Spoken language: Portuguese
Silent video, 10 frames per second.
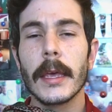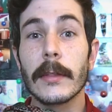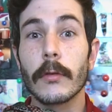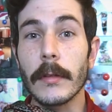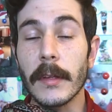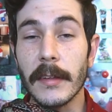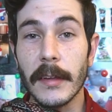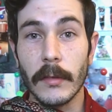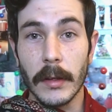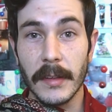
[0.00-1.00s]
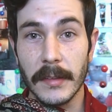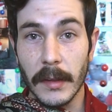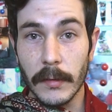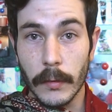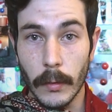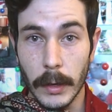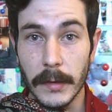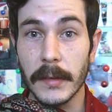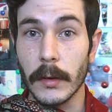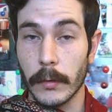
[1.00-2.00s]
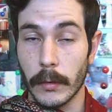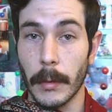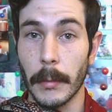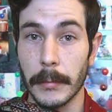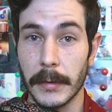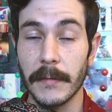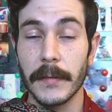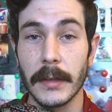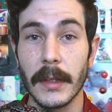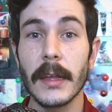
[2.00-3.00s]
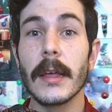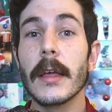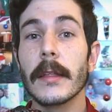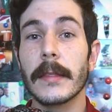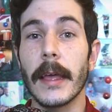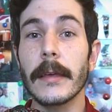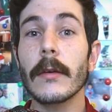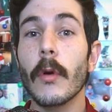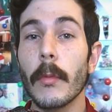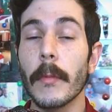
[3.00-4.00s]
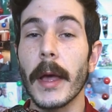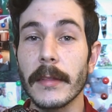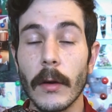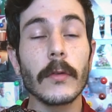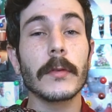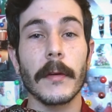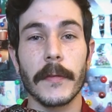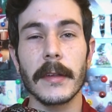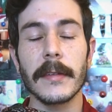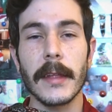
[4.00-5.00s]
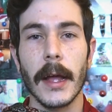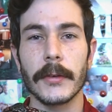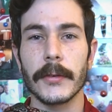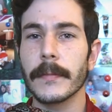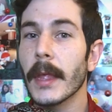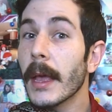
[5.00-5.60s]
E todas as nossas ações que nós tomamos em vida têm como meta última a felicidade.